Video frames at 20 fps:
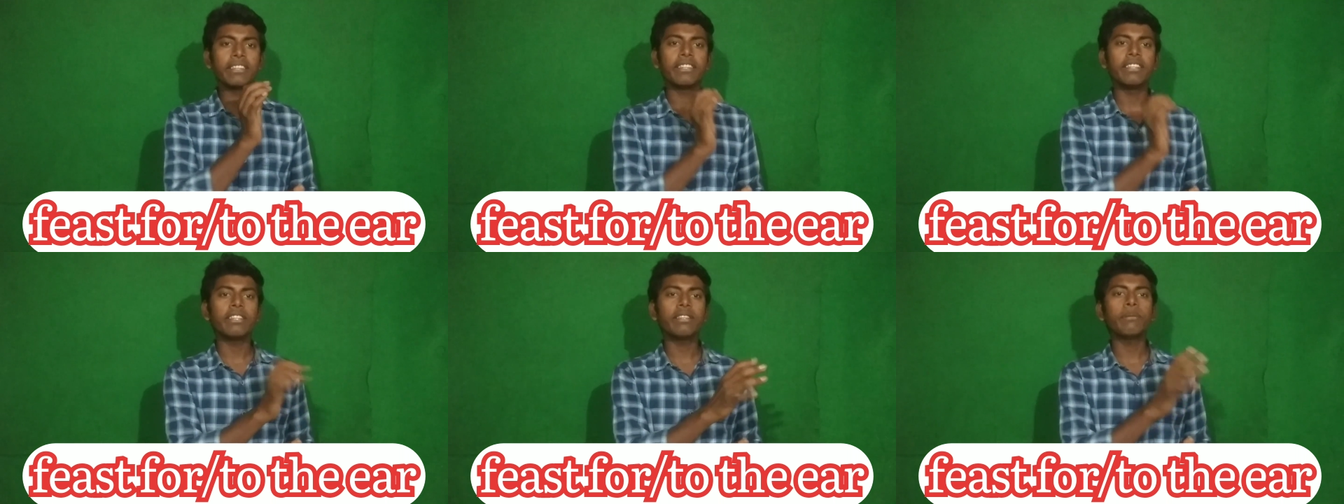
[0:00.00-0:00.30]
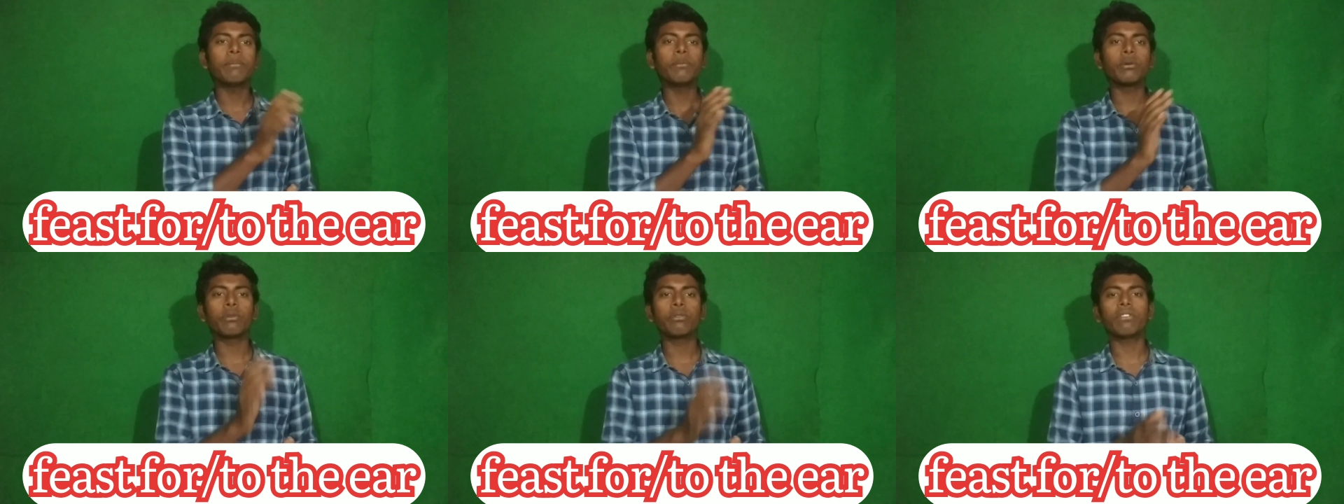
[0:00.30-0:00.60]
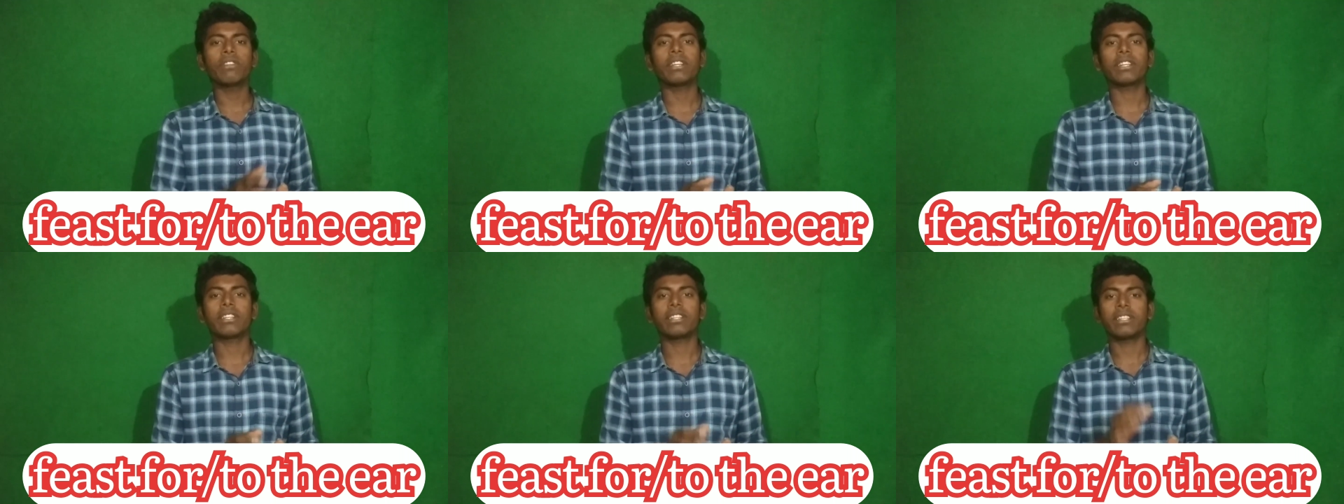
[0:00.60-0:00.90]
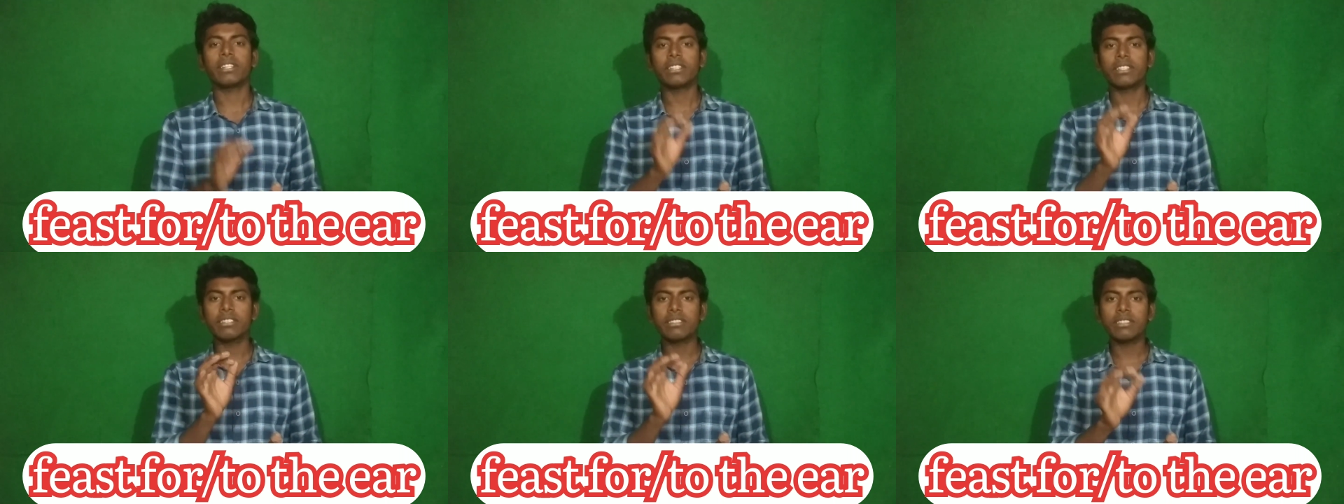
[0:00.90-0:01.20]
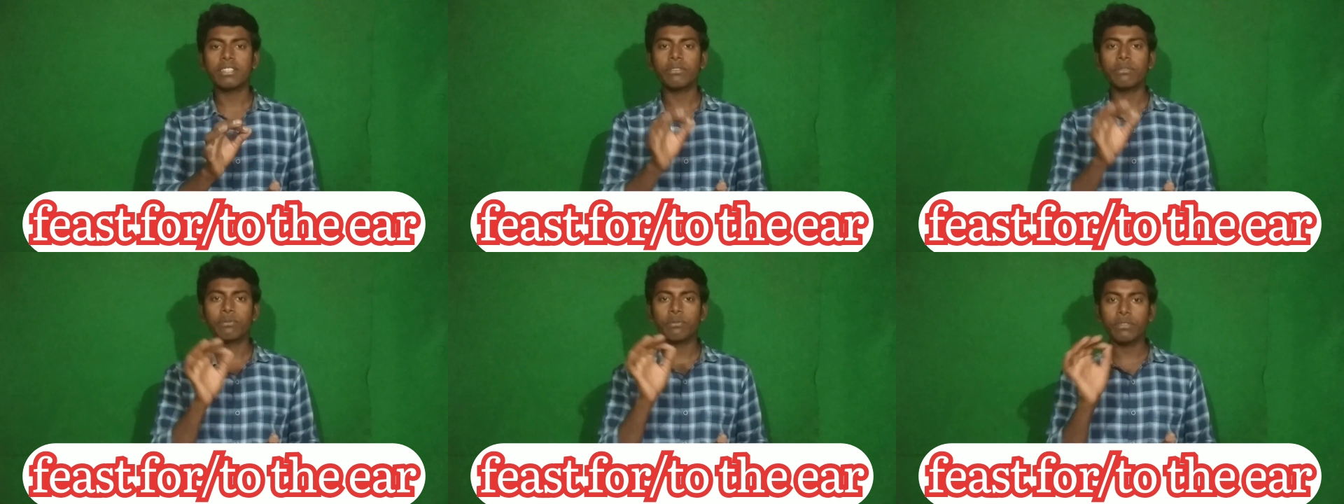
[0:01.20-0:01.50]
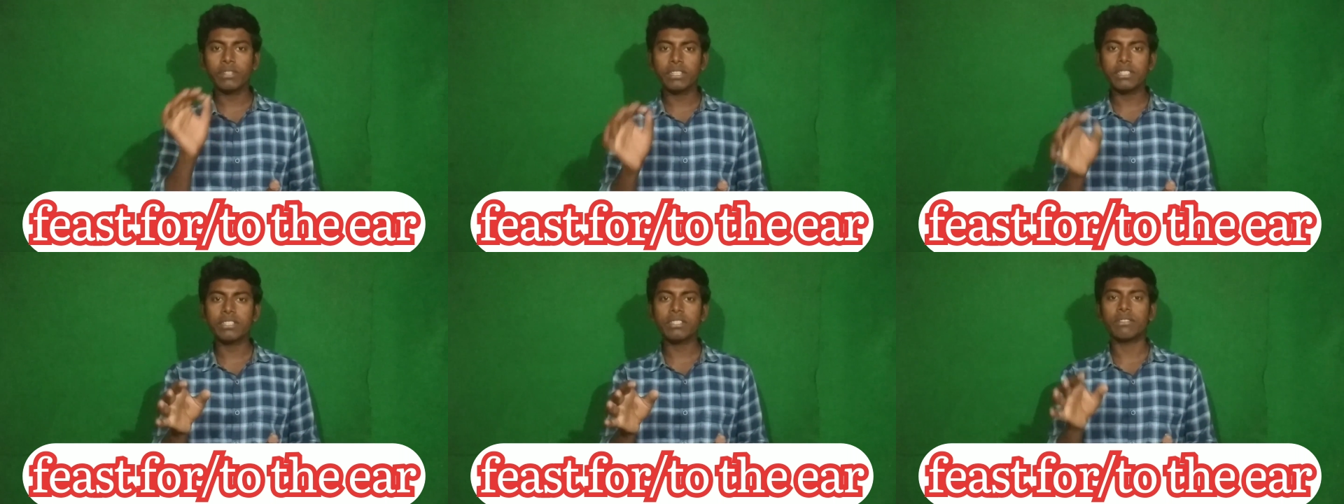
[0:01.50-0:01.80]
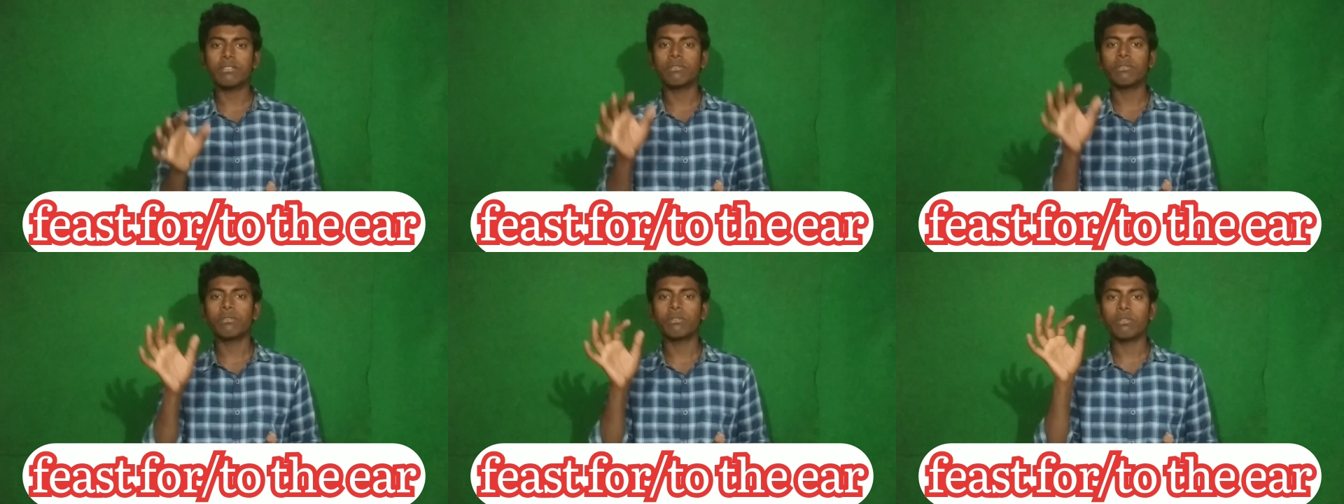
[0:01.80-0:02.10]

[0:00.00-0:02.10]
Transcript: दिस म्यूजिक इज द फेस्ट